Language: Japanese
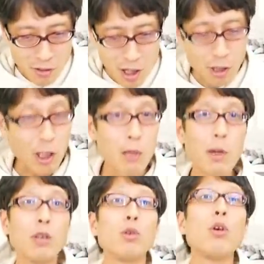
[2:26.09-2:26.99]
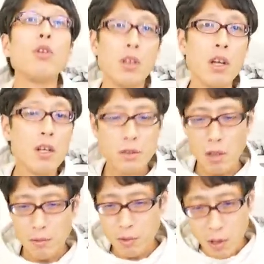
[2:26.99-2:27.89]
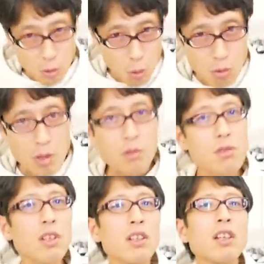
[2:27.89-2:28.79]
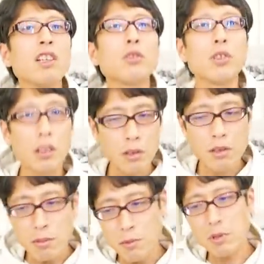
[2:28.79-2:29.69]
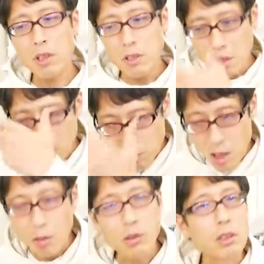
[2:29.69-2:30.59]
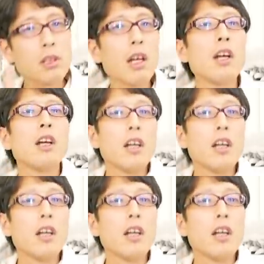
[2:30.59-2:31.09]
ね、当たり前のように政府から独立した機関となって自分たちで予算をですね、